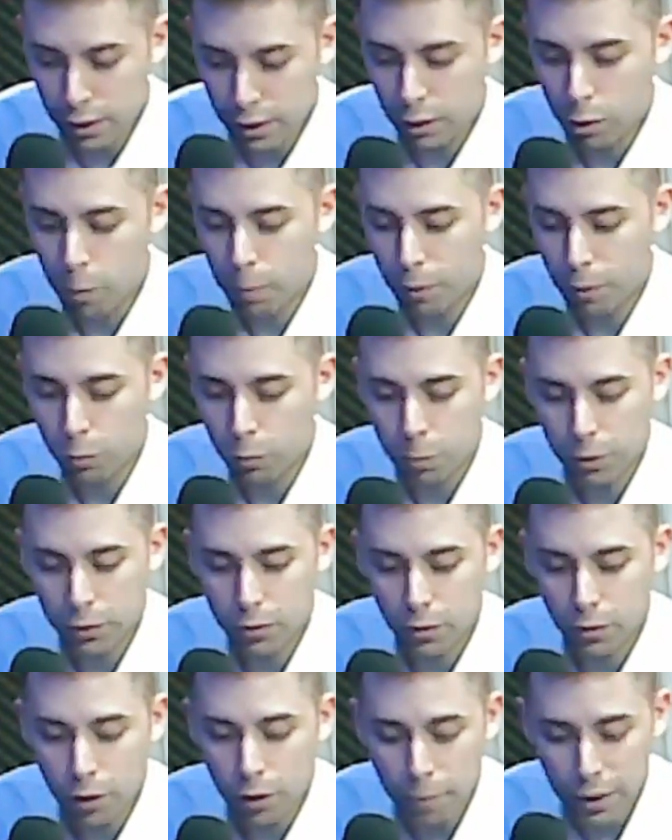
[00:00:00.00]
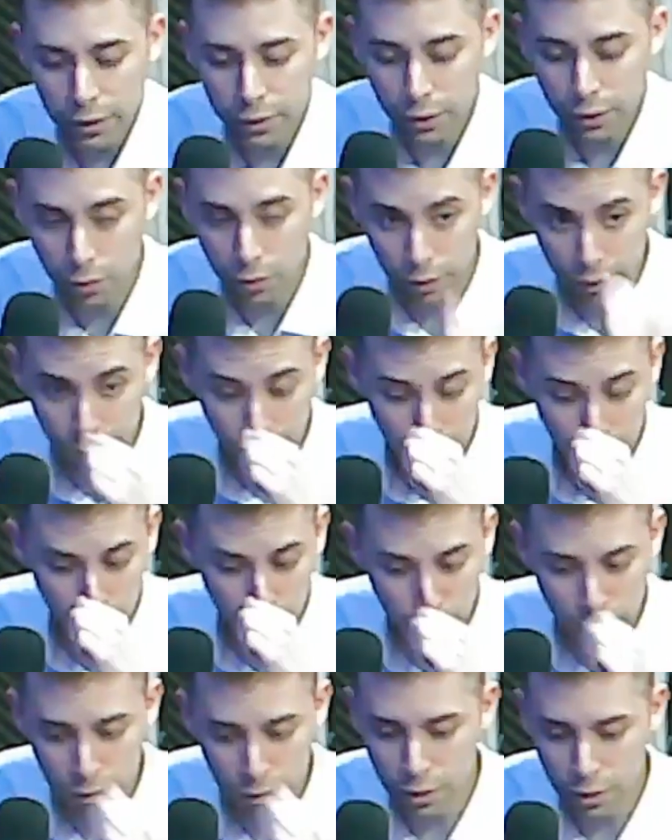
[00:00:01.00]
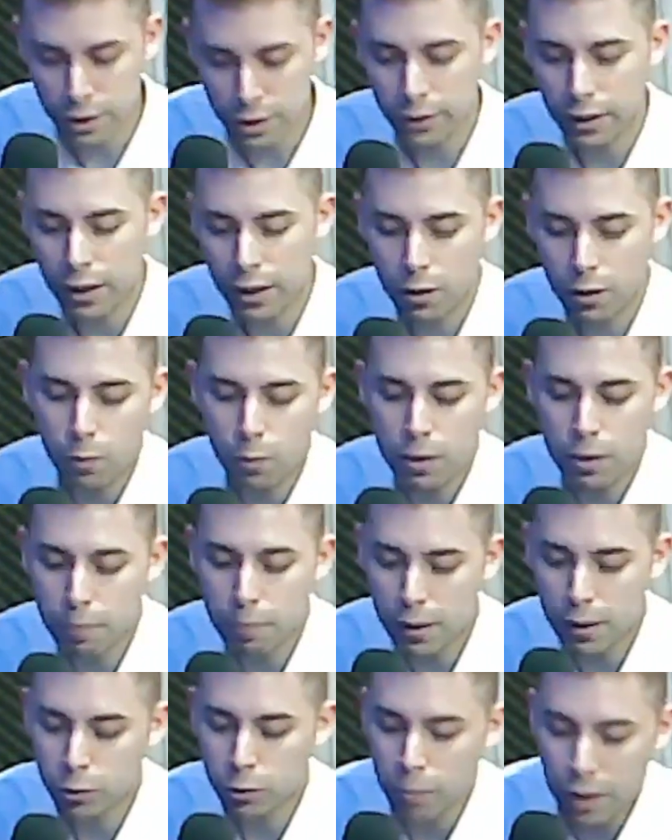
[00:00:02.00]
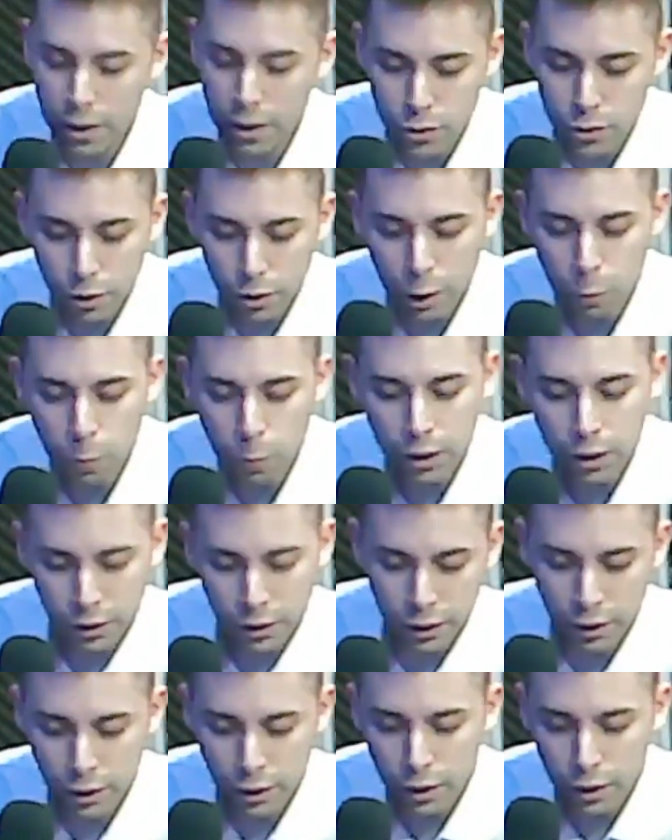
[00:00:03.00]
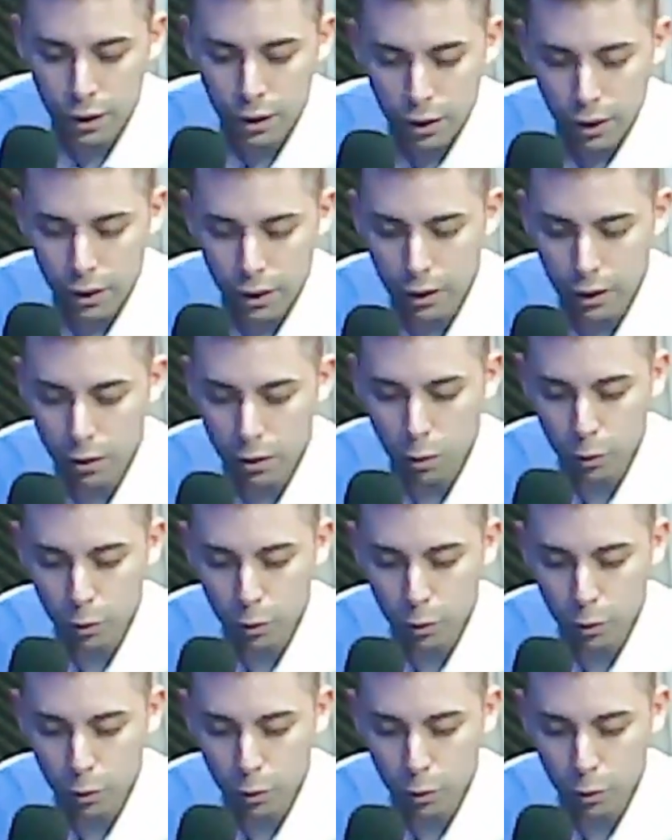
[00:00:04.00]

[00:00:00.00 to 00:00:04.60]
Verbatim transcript: de que los presupuestos domésticos en Reino Unido hayan tenido un impacto mayor que cualquier eh,